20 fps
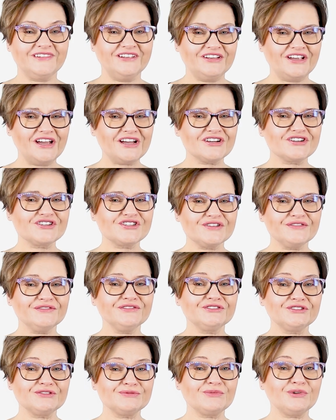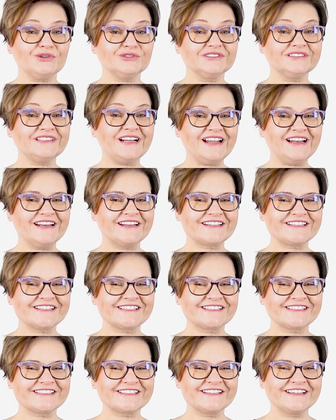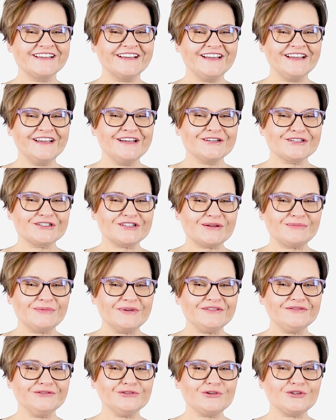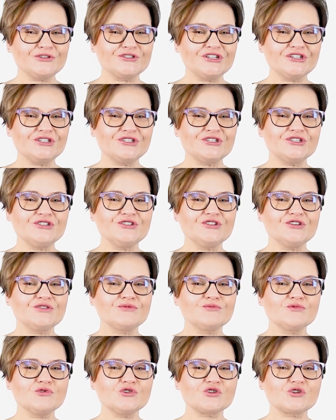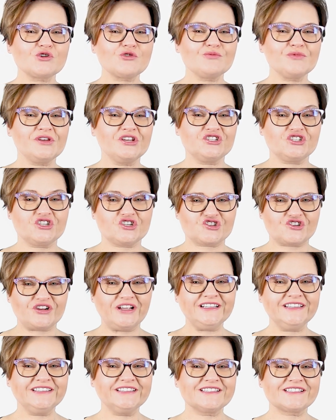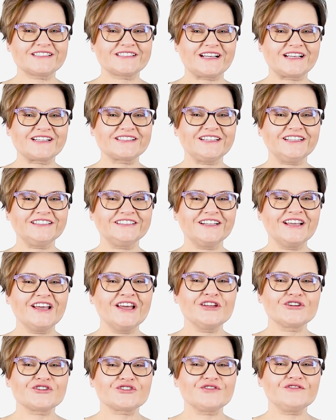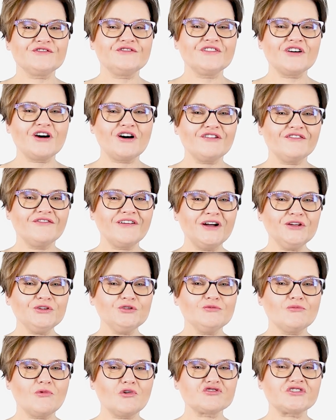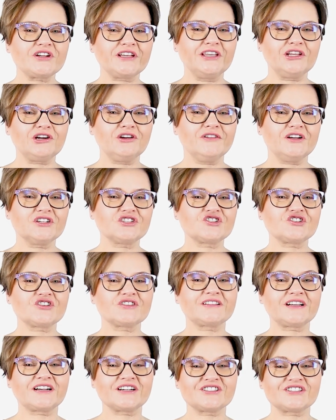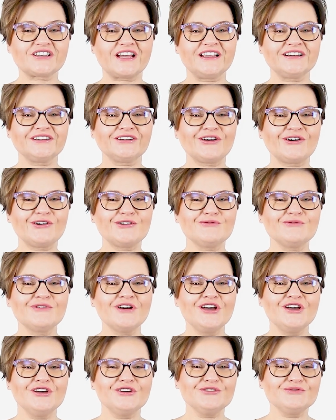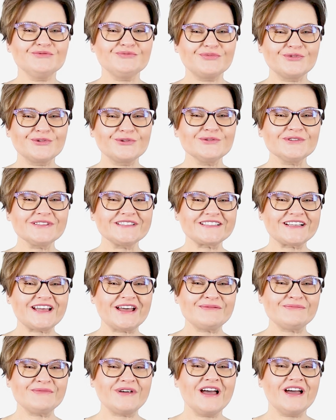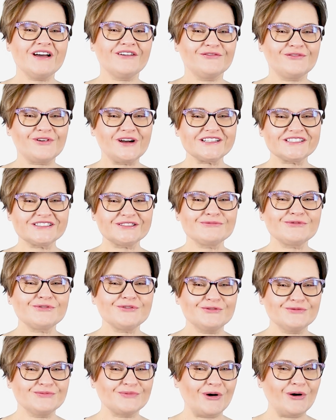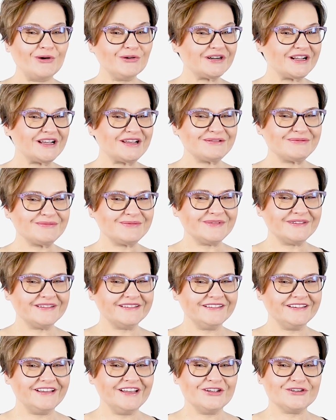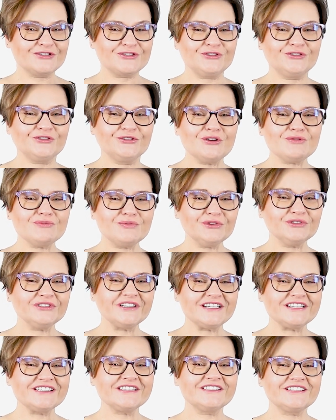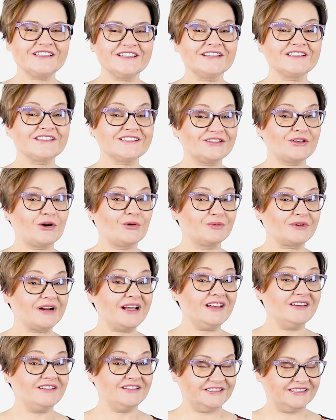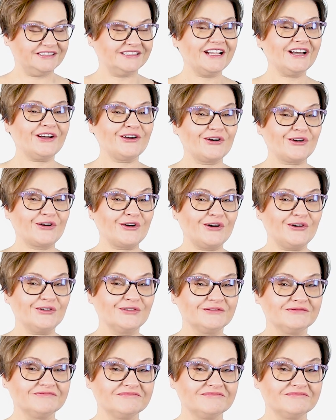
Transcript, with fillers: Jak się w tym odnaleźć? Czy na pewno dzieci nie muszą mieć żadnych zasad? Czy w wychowaniu można kierować się zachcianką, impulsem, własnym humorem? Czy to podejście jest dobre i dla kogo?